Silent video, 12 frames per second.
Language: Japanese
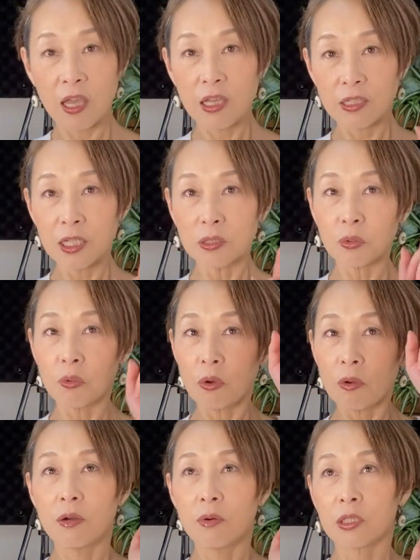ちゃんと
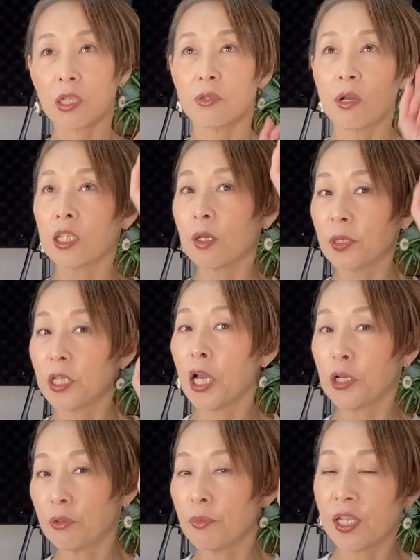こう、私は頭に
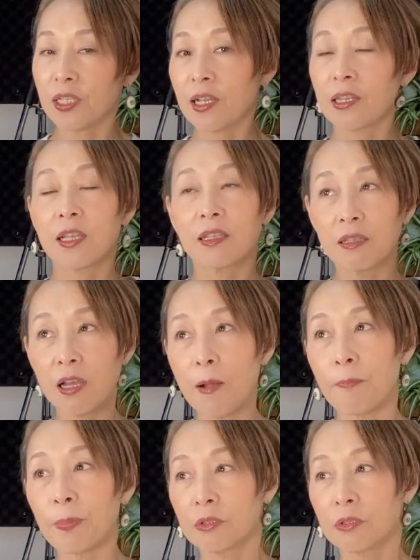入るイメージなんですが、